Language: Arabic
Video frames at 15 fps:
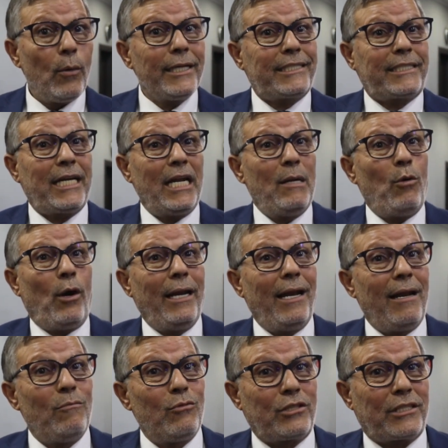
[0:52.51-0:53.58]
ونتكلموا
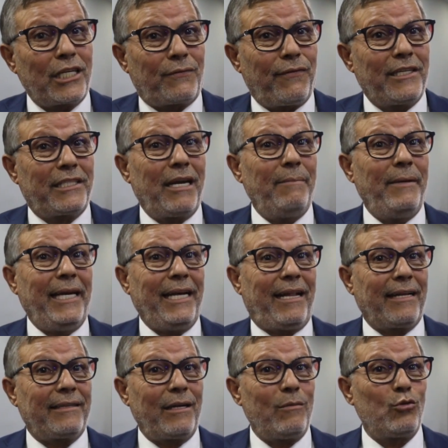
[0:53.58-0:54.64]
على المستشفى الجامعي
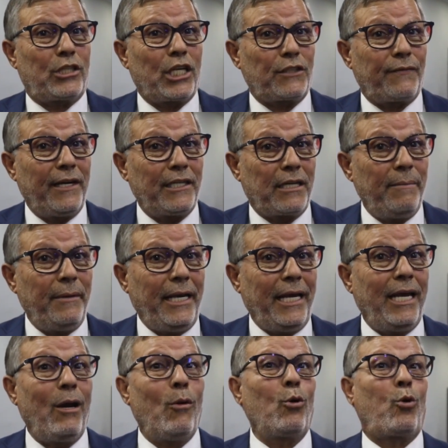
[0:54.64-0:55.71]
ثلاثه المستشفيات
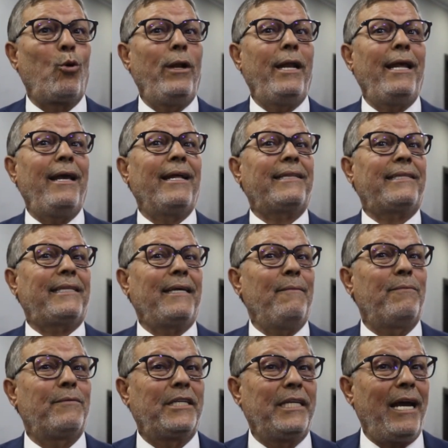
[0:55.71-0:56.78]
الجامعيه والكليه
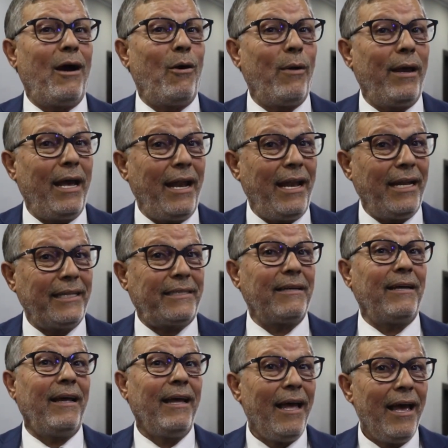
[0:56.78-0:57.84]
الطب الجهويه اللي
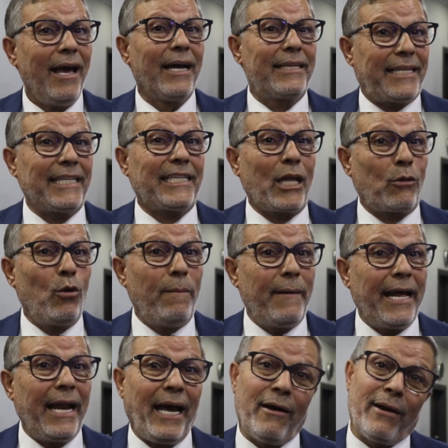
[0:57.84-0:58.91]
تعطات
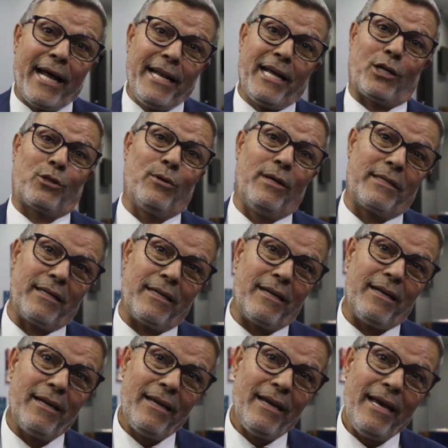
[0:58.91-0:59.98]
البارحه راه ناقشوا هادشي
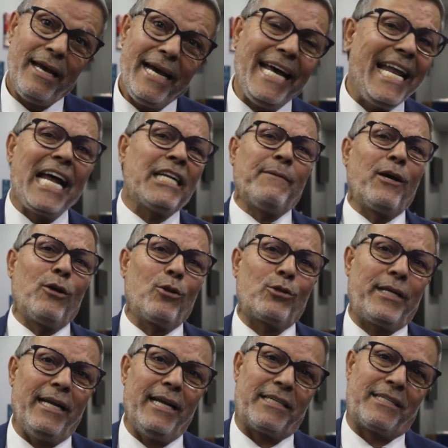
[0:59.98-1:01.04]
علاش ما
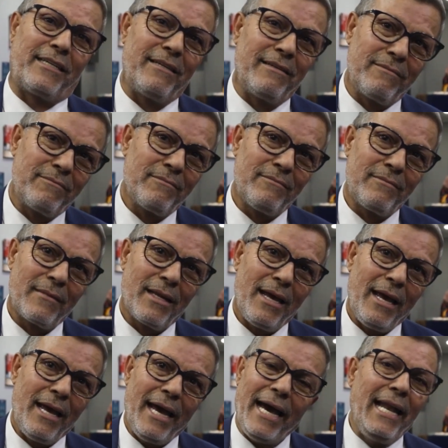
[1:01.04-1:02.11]
كنهضروش على هادشي
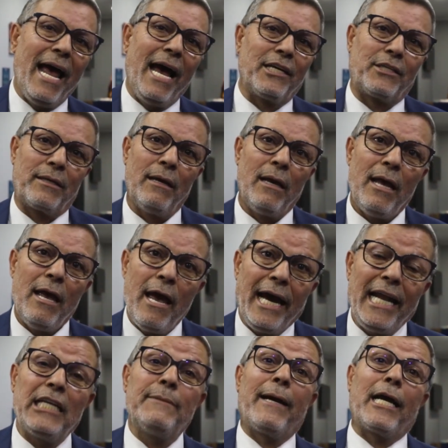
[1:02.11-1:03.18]
علاش
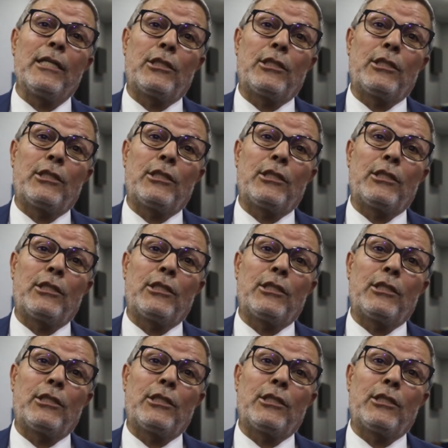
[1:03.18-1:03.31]
علاش ما